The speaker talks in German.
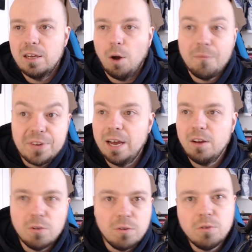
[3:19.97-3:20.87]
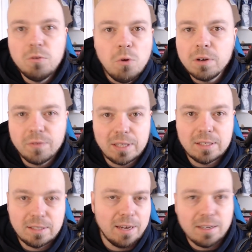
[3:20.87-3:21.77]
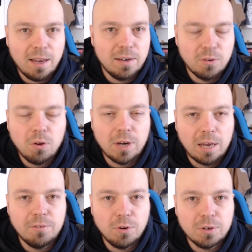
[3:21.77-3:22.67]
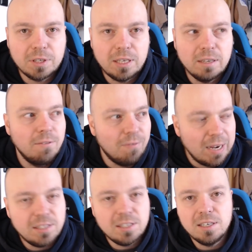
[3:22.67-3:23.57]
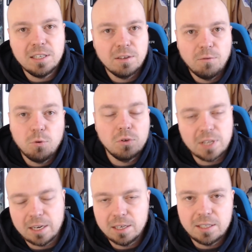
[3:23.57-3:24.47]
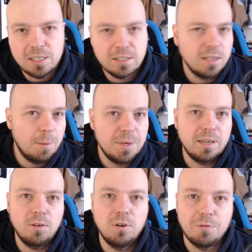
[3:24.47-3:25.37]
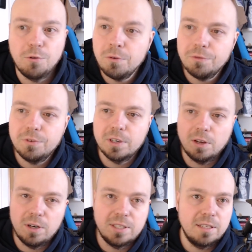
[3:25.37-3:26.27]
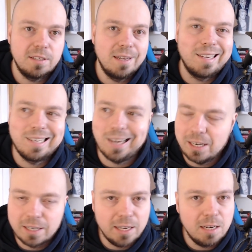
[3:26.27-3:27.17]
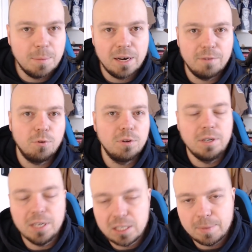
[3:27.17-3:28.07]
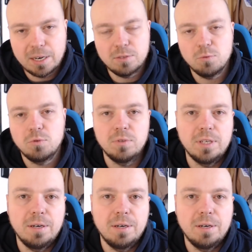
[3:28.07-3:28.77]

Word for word: Ob wir da irgendwann zeitnah noch eine Antwort kriegen, weiß ich nicht. Wurde uns angeteased in Kapitel 305, in 306 keine Rede mehr davon, nichts mehr dazu zu sehen.